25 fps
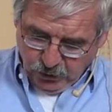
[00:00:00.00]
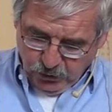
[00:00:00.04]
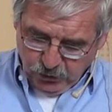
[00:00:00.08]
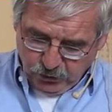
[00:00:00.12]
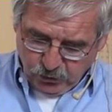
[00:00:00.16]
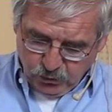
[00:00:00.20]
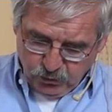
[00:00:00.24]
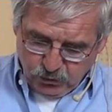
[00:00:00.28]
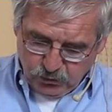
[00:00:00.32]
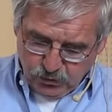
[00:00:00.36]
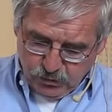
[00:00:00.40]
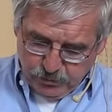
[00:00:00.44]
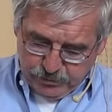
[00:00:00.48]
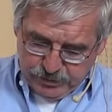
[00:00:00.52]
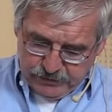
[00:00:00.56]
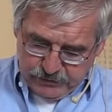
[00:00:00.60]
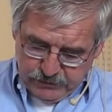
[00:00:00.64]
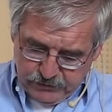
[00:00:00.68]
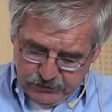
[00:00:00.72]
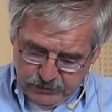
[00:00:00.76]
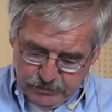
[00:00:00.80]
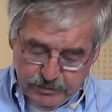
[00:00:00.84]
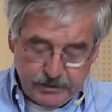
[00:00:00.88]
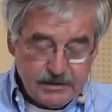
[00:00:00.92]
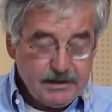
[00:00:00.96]

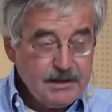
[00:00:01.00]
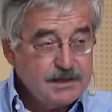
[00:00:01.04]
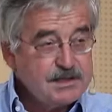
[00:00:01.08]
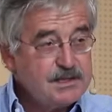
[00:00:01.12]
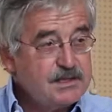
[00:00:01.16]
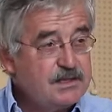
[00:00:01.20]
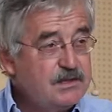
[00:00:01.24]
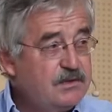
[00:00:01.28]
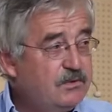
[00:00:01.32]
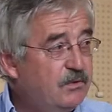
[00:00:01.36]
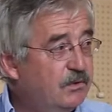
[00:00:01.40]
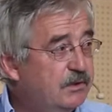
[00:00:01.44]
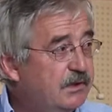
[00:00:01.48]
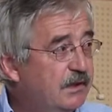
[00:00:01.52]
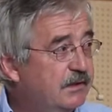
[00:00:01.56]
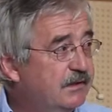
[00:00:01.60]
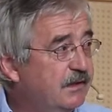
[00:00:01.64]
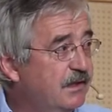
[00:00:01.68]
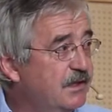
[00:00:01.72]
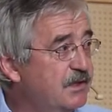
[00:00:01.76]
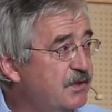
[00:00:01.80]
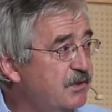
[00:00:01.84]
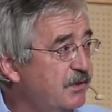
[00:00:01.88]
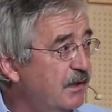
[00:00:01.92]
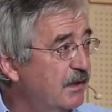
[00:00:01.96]
Eurogruppe überlassen oder
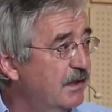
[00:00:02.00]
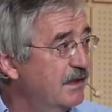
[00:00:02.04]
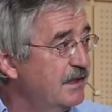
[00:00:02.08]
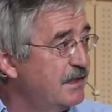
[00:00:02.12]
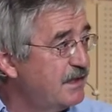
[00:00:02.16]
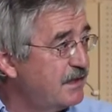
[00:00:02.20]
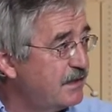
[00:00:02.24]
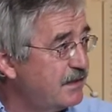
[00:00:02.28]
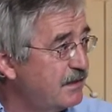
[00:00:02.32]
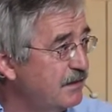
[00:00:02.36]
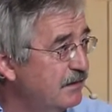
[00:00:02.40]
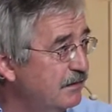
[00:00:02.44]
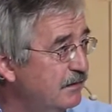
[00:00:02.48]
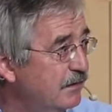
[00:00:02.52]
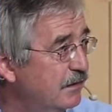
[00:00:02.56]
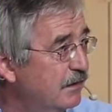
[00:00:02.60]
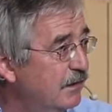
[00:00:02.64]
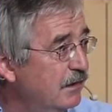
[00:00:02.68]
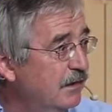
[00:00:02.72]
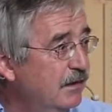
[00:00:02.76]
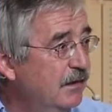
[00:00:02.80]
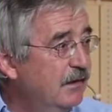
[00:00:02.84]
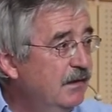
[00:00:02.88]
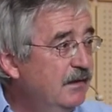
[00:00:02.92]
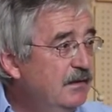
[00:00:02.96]
den Journalisten,
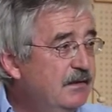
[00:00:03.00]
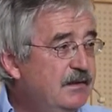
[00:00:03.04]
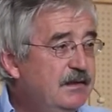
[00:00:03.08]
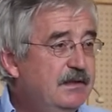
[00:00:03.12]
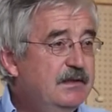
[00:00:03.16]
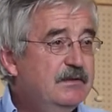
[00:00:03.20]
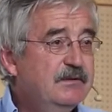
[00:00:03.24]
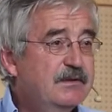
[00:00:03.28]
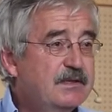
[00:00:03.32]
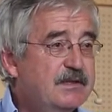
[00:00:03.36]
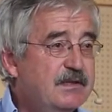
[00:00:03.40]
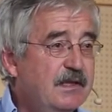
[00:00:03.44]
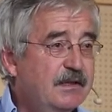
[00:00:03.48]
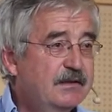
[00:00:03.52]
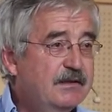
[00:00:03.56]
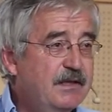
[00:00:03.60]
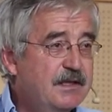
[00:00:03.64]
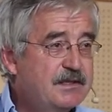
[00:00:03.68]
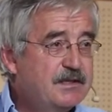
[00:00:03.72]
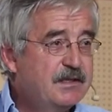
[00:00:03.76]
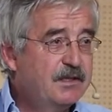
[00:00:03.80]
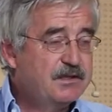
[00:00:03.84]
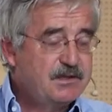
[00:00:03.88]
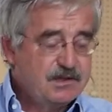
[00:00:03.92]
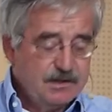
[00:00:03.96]
die, und das hat
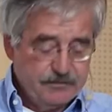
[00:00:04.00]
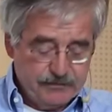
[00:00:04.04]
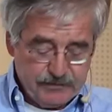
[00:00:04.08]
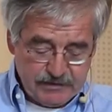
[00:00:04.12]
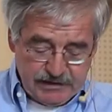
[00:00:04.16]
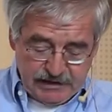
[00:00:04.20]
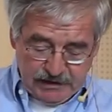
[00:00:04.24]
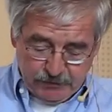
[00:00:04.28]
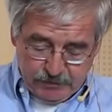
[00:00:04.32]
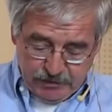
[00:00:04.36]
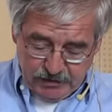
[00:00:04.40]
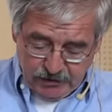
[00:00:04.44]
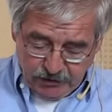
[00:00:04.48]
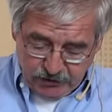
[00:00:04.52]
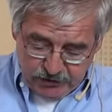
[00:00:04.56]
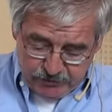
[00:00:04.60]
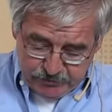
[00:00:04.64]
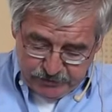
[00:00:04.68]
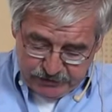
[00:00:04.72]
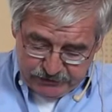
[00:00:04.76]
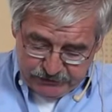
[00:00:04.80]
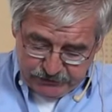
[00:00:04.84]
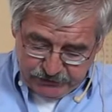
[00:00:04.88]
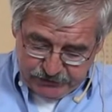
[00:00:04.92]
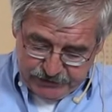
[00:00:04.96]
gestern Stefan Hebel auch
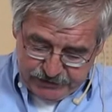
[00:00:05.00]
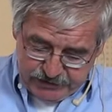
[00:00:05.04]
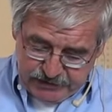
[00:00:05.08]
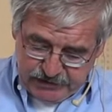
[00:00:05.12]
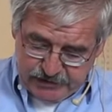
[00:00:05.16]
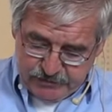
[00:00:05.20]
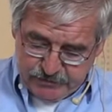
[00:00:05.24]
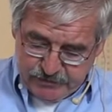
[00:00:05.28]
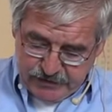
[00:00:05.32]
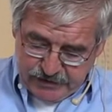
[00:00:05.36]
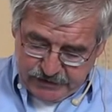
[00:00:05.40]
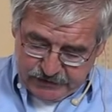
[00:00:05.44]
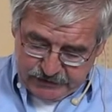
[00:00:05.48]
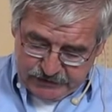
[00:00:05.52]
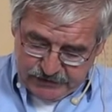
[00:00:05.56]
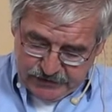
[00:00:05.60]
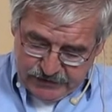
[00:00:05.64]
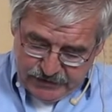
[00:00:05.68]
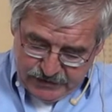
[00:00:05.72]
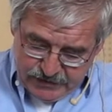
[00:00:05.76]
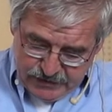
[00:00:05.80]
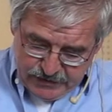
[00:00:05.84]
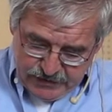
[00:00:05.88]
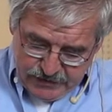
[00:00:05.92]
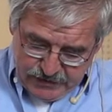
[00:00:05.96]
nochmal deutlich gemacht,
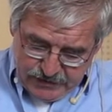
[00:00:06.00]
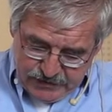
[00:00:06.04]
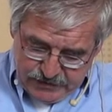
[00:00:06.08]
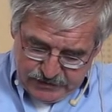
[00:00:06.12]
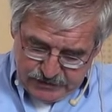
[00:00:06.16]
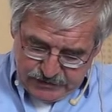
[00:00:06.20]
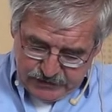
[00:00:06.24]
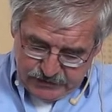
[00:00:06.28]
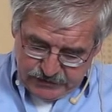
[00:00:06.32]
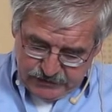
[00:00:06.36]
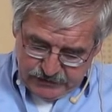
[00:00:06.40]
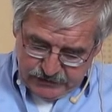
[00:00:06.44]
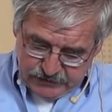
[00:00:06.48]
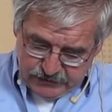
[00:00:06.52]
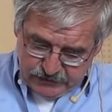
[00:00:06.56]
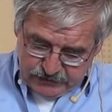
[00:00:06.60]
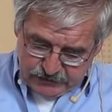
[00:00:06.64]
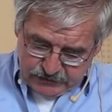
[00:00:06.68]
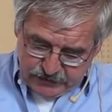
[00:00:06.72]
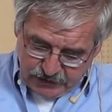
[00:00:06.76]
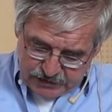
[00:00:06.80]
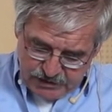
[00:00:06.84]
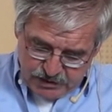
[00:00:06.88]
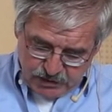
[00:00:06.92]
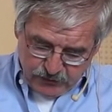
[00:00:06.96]
sich äh,
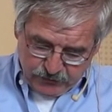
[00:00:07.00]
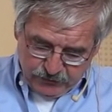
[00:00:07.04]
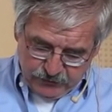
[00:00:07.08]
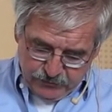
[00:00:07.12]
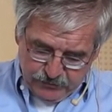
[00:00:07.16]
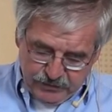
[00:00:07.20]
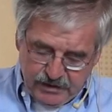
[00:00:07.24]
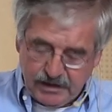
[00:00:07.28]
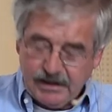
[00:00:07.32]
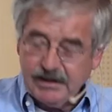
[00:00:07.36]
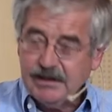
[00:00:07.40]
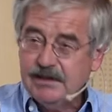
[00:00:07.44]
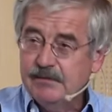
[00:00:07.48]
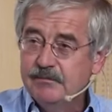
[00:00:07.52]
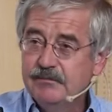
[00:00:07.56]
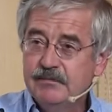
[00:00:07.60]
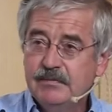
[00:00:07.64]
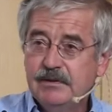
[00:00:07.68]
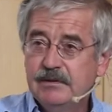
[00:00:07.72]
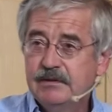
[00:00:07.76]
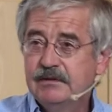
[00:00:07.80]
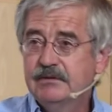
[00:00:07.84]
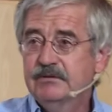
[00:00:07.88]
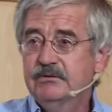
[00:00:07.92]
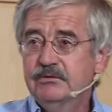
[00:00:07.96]
ganz offenbar im
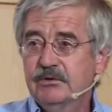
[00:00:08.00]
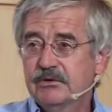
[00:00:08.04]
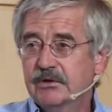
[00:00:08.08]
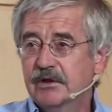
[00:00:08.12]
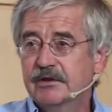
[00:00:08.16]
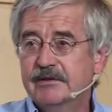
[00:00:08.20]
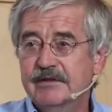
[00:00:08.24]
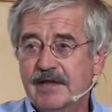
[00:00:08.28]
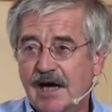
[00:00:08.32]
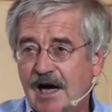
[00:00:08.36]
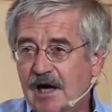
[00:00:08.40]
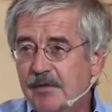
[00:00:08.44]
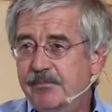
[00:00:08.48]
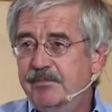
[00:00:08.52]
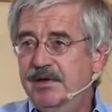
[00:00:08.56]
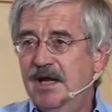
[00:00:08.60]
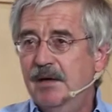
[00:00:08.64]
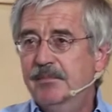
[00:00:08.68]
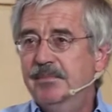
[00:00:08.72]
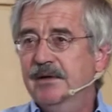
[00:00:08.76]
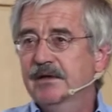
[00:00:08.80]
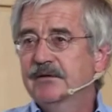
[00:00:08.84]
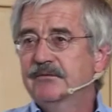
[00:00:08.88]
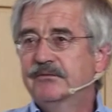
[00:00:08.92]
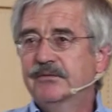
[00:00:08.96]
nur noch
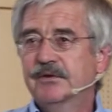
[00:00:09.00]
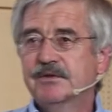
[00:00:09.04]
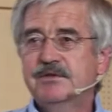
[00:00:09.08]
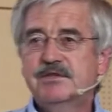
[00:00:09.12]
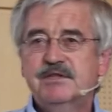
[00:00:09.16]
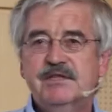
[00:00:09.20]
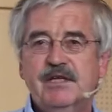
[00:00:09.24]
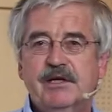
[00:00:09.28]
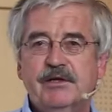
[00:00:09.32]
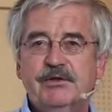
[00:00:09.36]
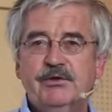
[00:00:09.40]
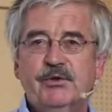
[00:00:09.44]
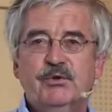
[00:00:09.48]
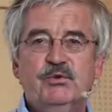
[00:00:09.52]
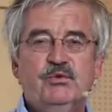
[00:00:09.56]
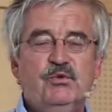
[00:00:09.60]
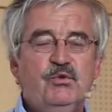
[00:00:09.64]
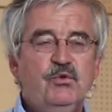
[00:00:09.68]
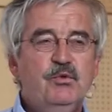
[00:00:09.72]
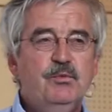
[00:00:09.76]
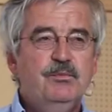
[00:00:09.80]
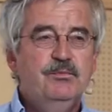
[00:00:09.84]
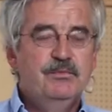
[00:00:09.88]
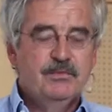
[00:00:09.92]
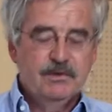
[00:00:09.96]
Nachplappern von
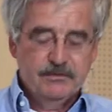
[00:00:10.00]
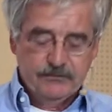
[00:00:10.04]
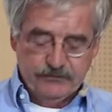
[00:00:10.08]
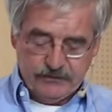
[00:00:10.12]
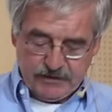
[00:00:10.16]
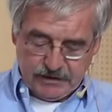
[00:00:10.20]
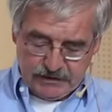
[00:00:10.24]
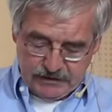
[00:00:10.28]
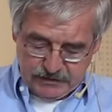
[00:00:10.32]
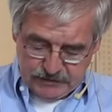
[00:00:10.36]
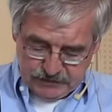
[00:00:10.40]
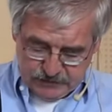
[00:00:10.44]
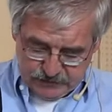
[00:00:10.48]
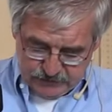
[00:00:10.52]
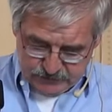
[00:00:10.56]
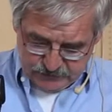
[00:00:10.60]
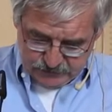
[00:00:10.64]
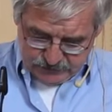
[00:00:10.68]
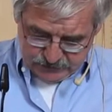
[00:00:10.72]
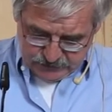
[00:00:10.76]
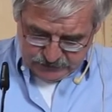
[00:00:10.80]
Stereotypen gefallen.